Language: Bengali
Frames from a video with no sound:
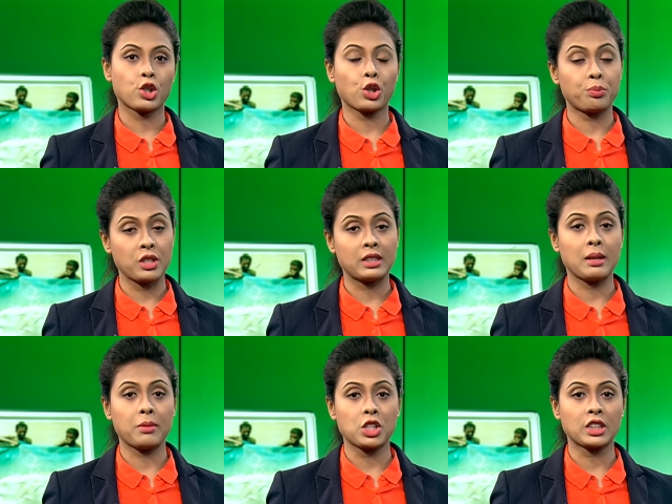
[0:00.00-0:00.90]
সবজির দাম
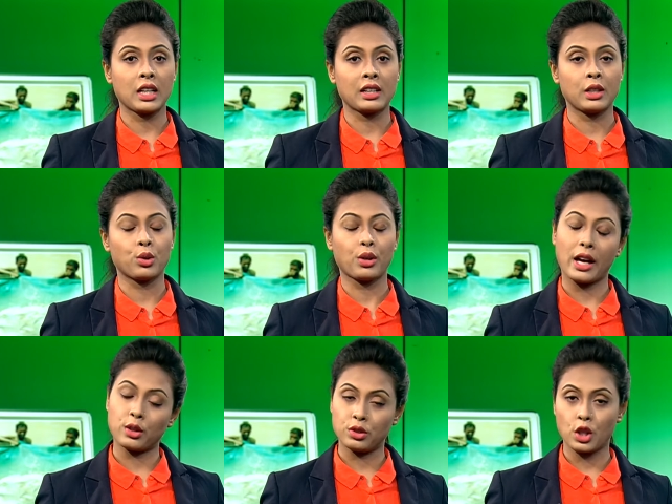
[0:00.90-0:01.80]
বেশি থাকলেও
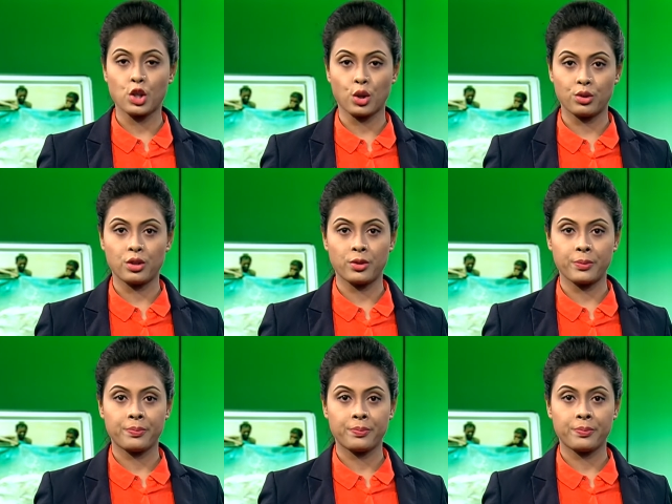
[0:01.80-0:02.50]
এখন তা সহনীয়